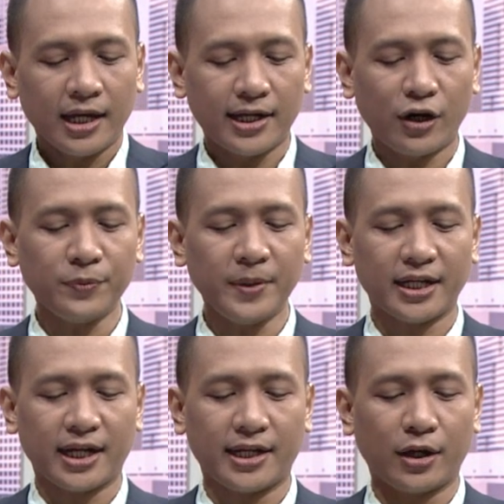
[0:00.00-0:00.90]
Daun
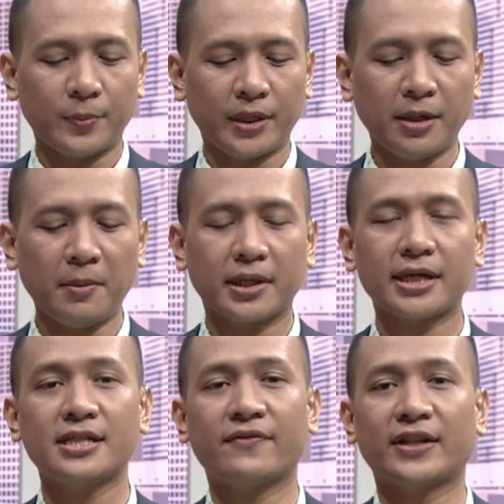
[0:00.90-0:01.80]
mint. Nah, daun mint ini
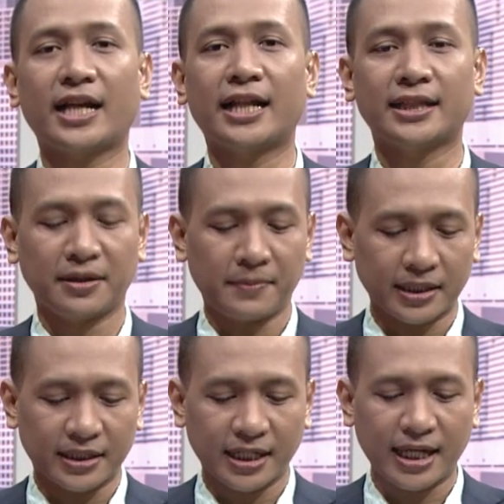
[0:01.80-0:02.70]
memiliki sifat
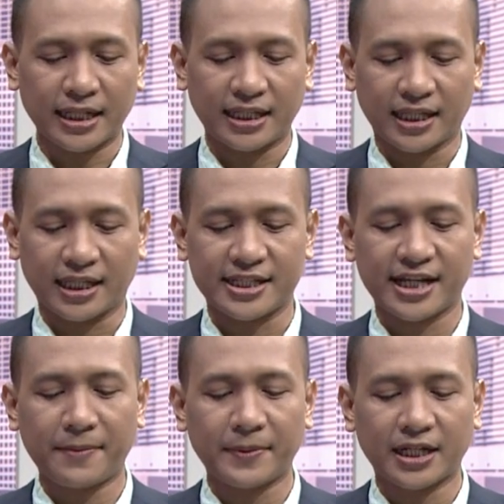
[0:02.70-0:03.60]
antibakteri yang tinggi.
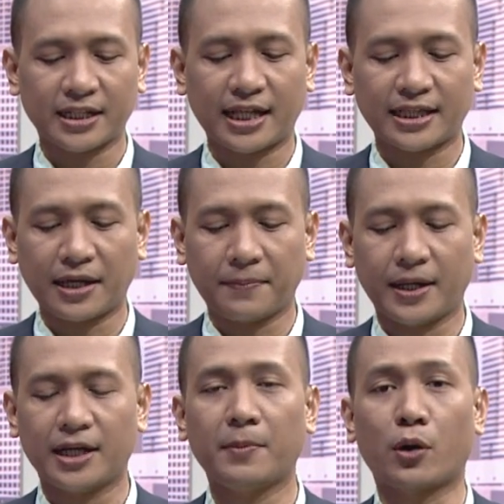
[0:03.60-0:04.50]
Jika penderita TB ini